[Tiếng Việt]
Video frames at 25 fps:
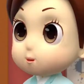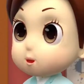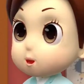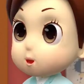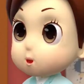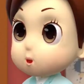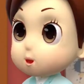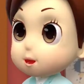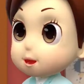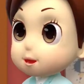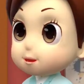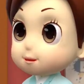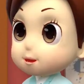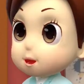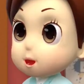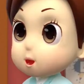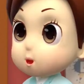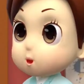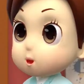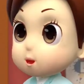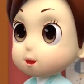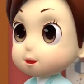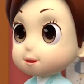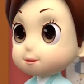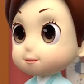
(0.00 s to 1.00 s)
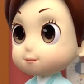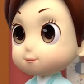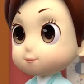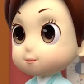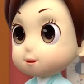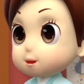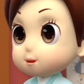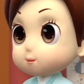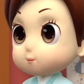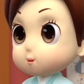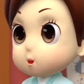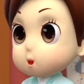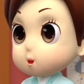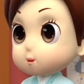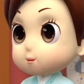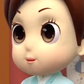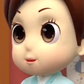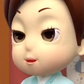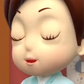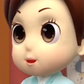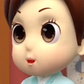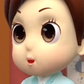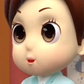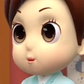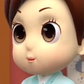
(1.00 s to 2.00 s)
Cô chào các em đã
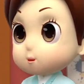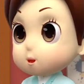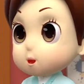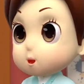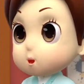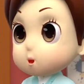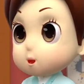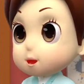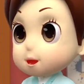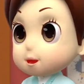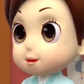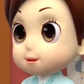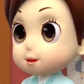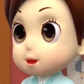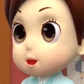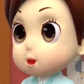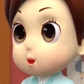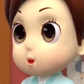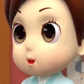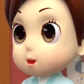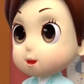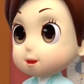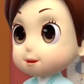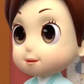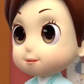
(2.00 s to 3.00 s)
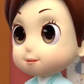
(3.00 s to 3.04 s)
làm xong bài tập về nhà